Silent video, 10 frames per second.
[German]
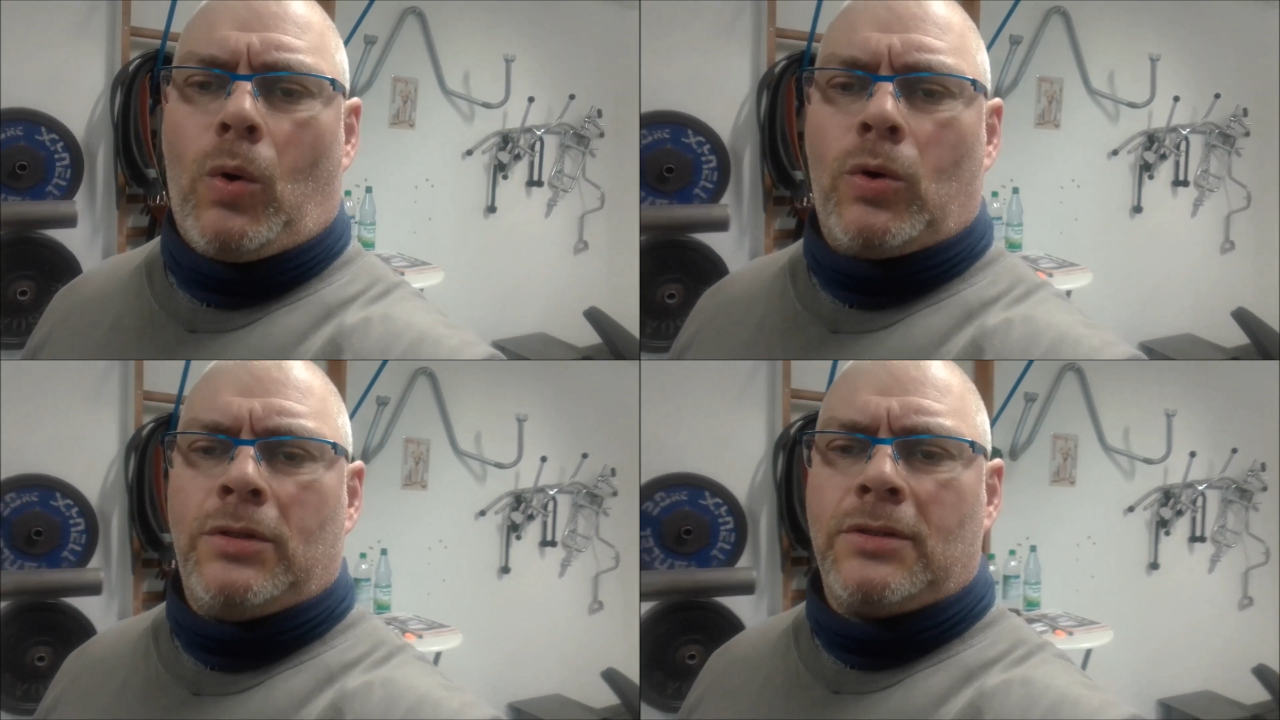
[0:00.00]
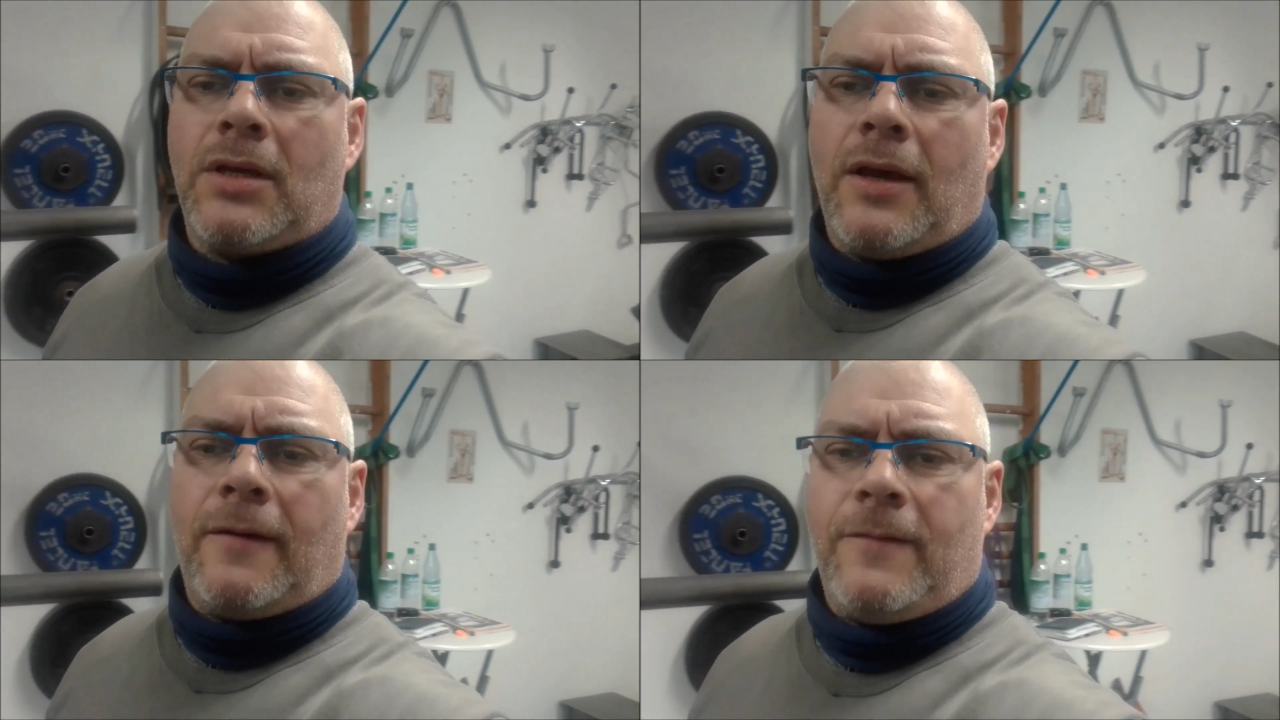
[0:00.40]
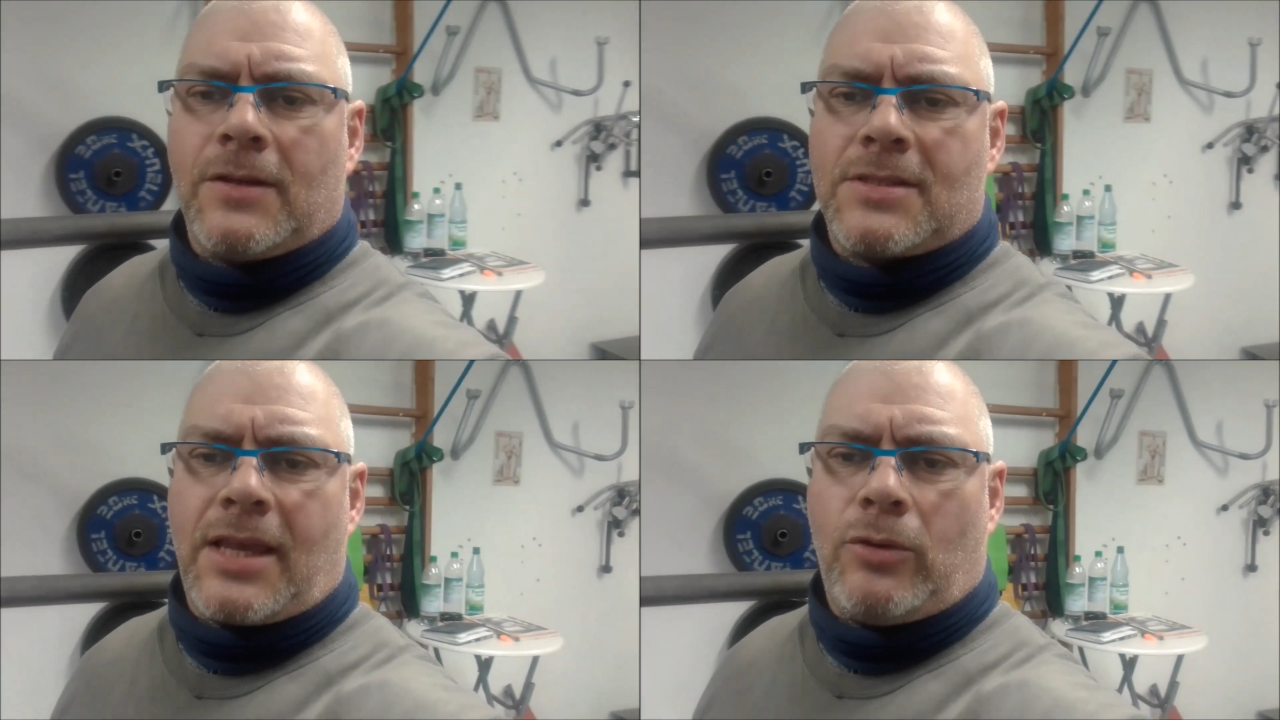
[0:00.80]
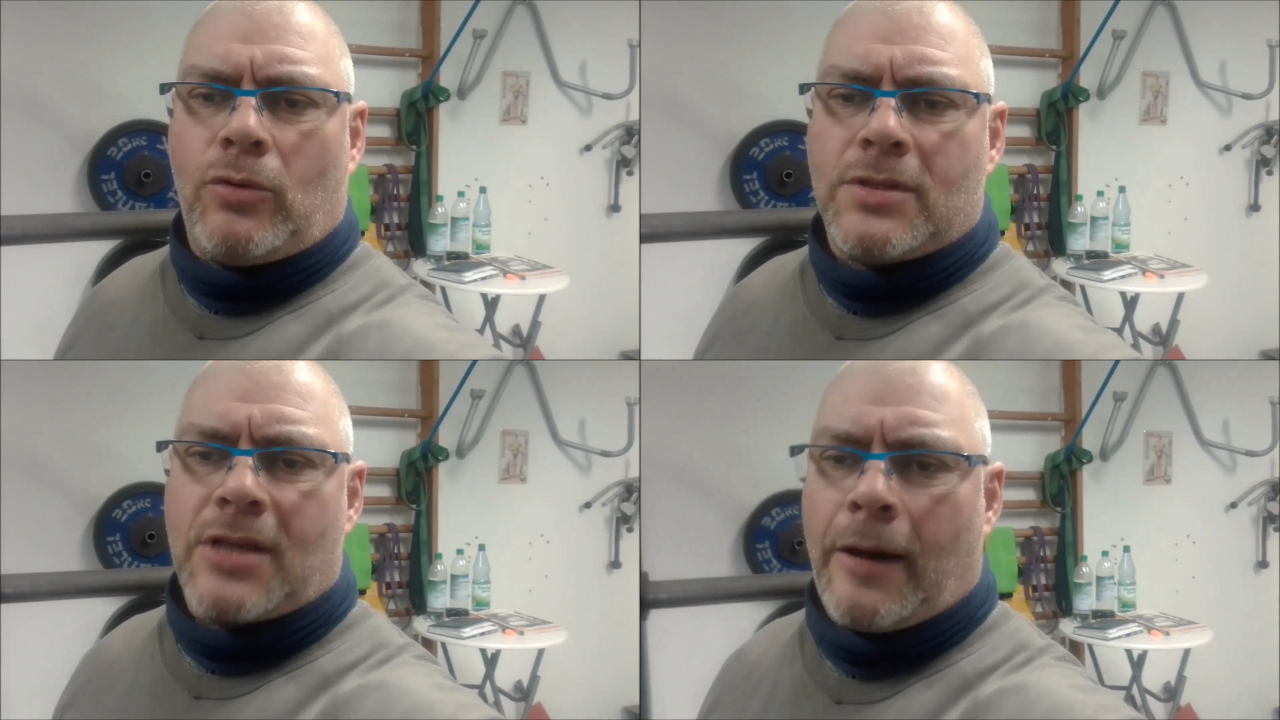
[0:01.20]
Und wir
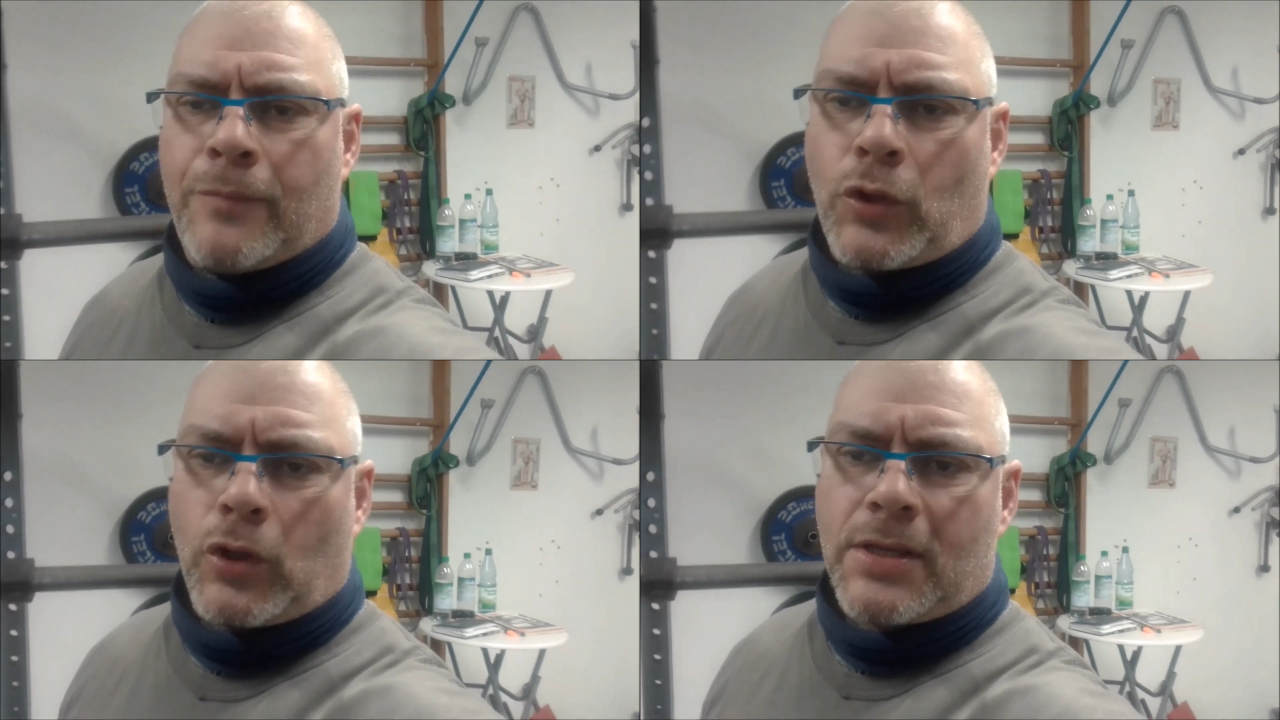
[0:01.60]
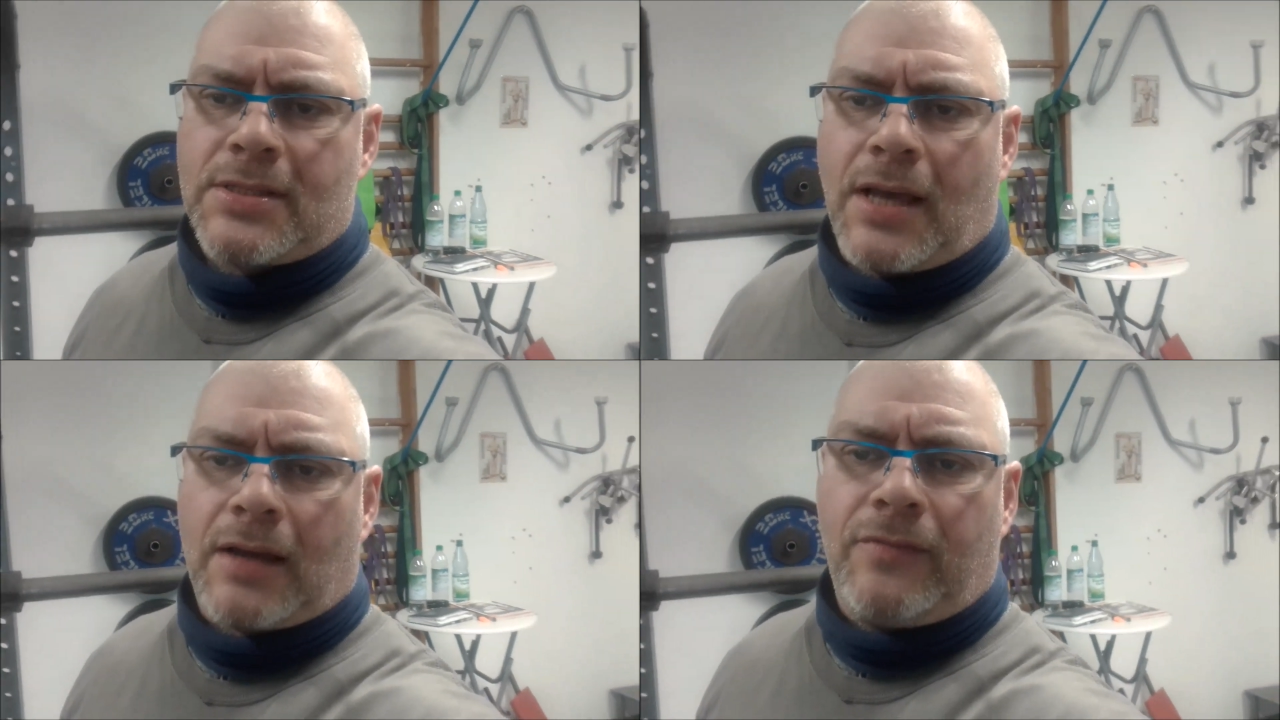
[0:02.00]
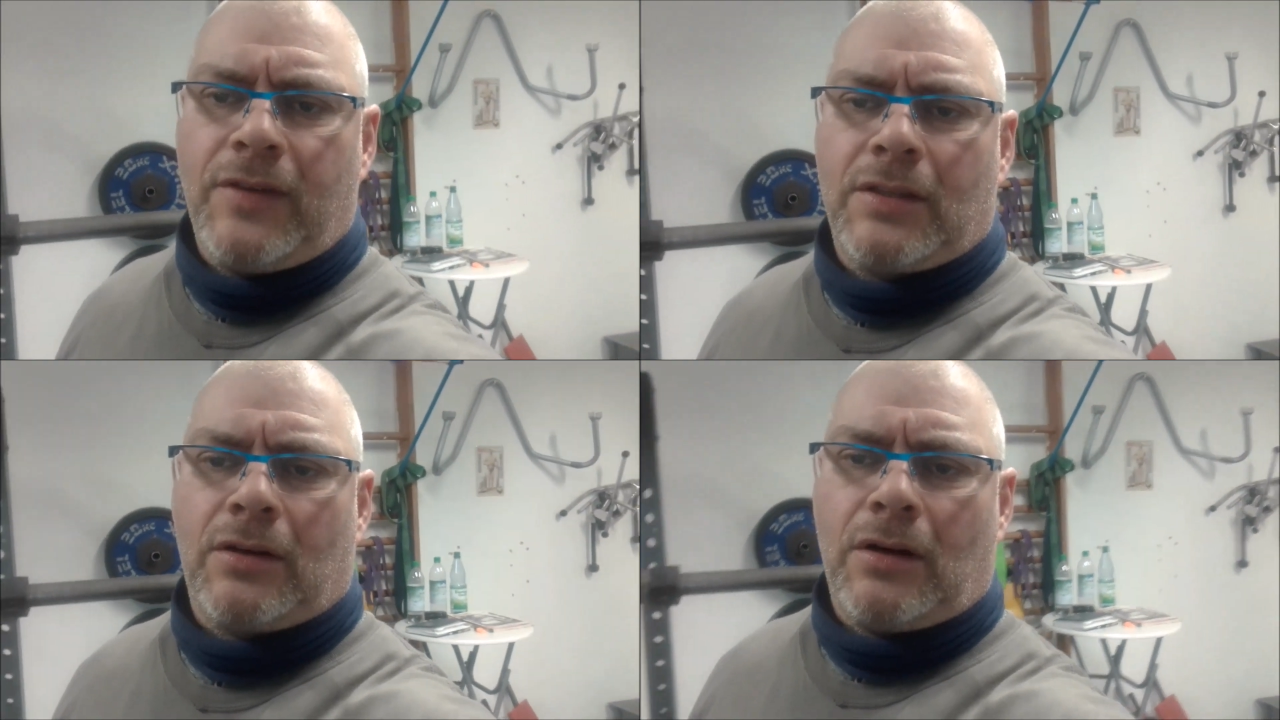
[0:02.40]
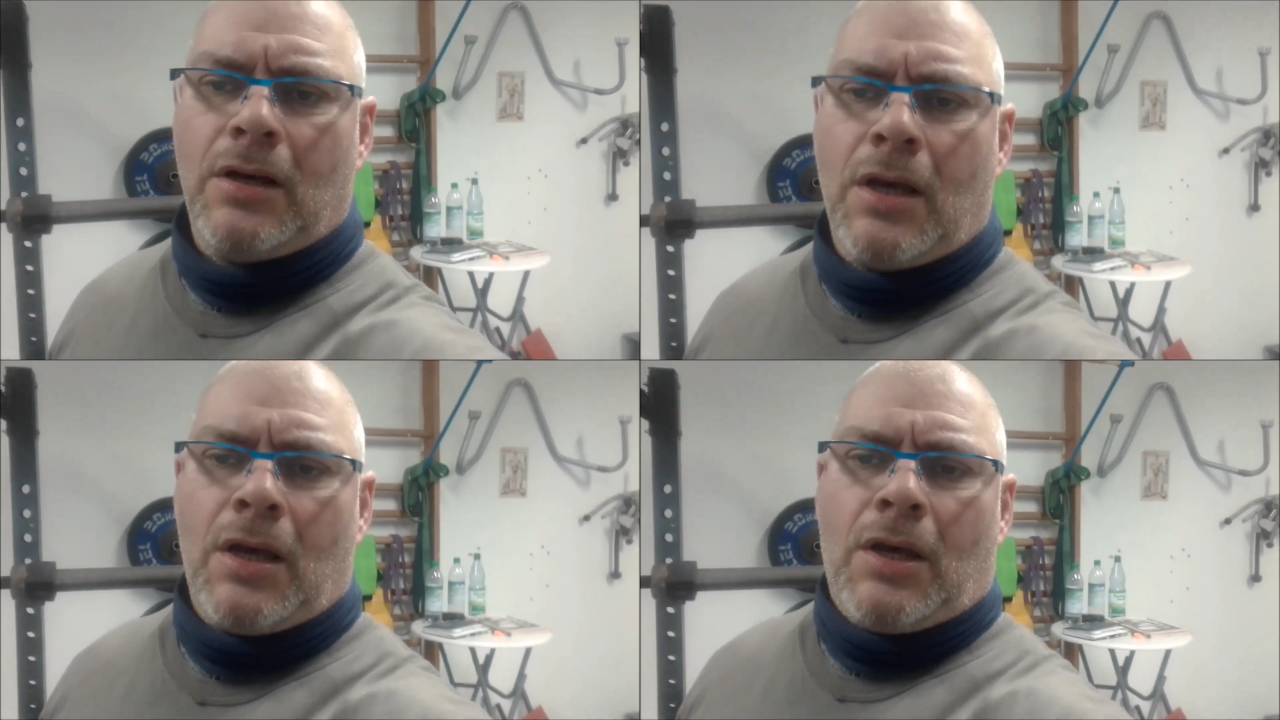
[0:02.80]
sehen uns am Donnerstag wieder
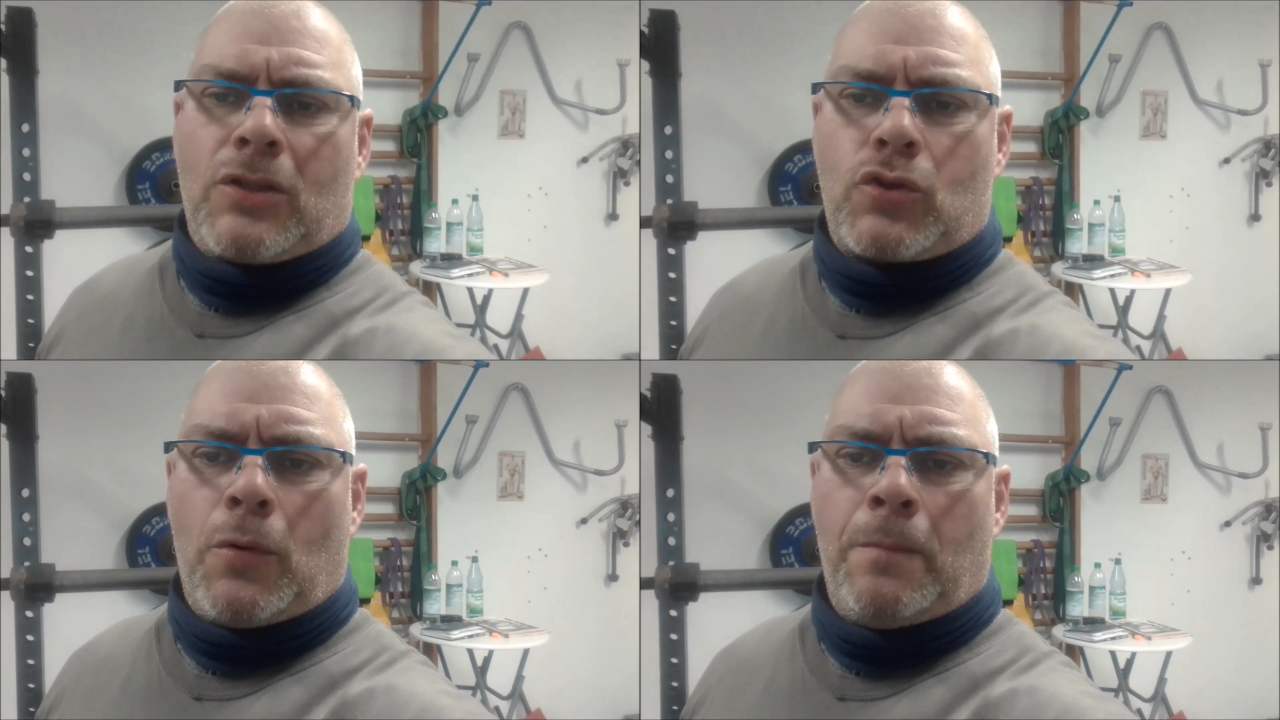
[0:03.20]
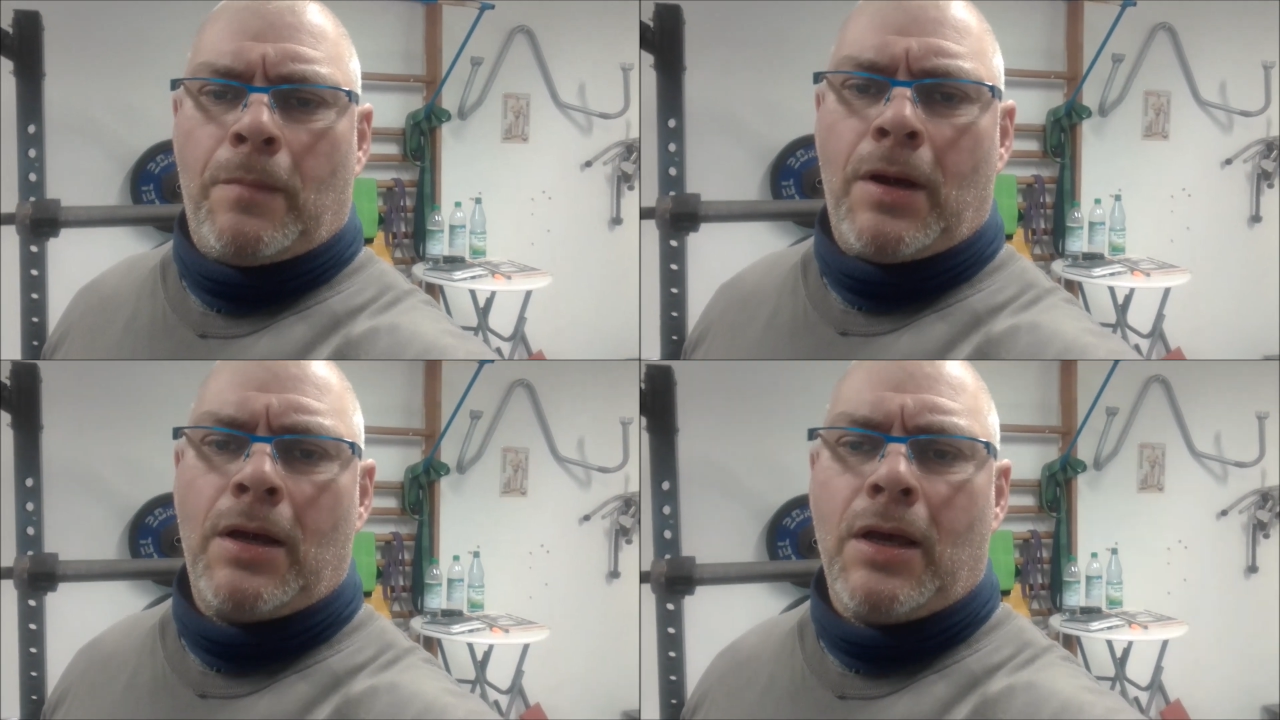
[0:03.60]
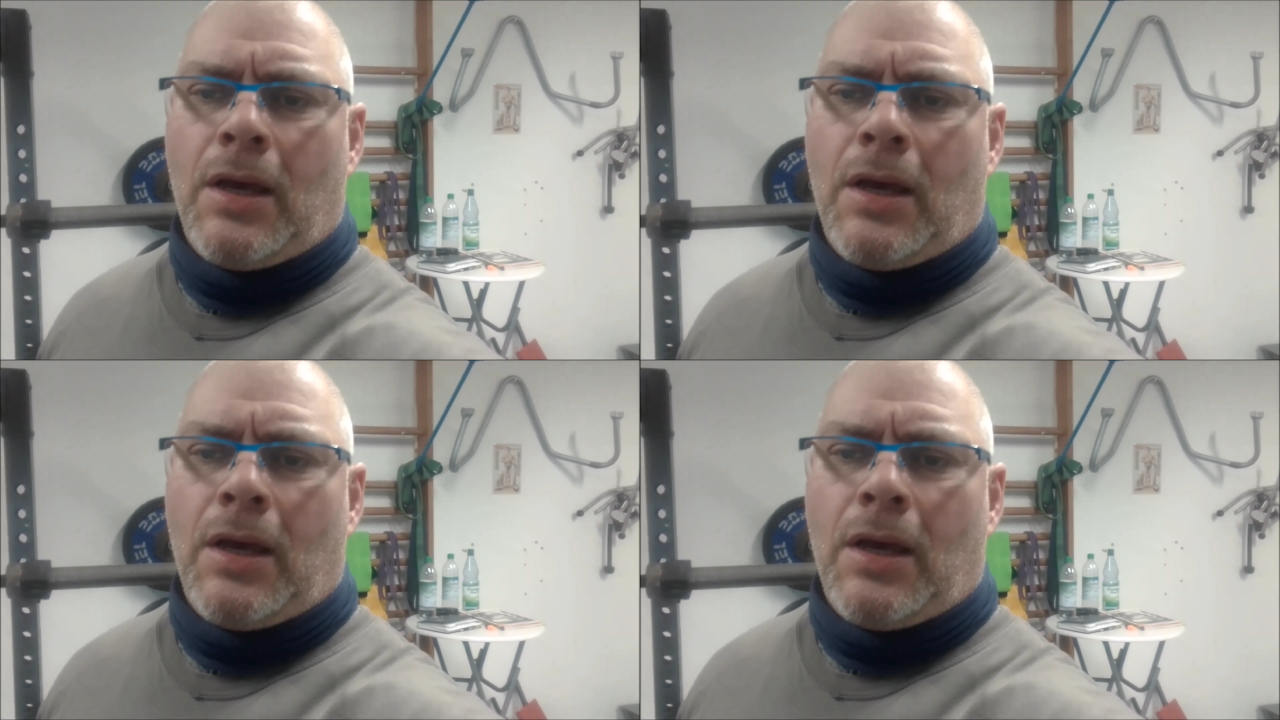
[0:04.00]
zum